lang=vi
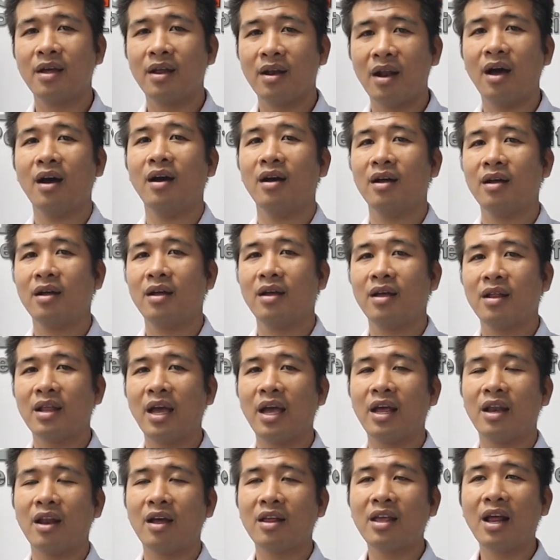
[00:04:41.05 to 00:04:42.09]
Đó,
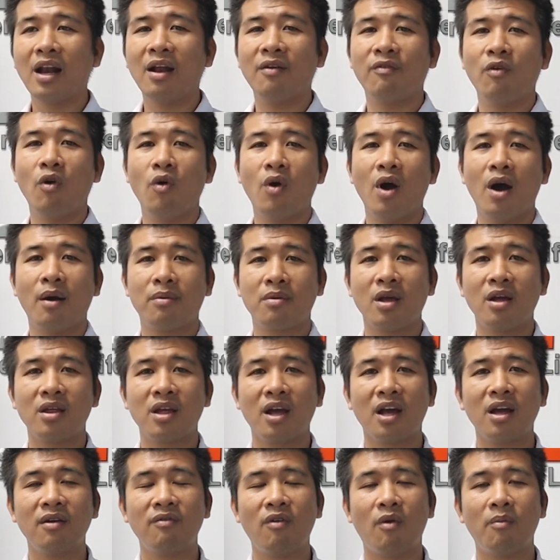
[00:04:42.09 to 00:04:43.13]
thì nó rất là phù hợp cho
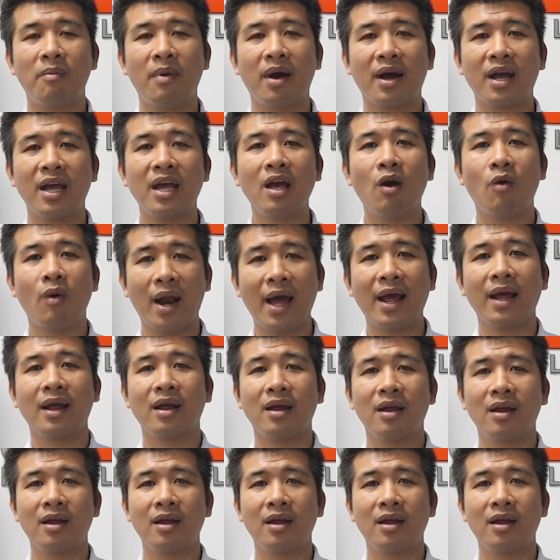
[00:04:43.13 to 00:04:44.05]
những cái vùng mà khí hậu lạnh.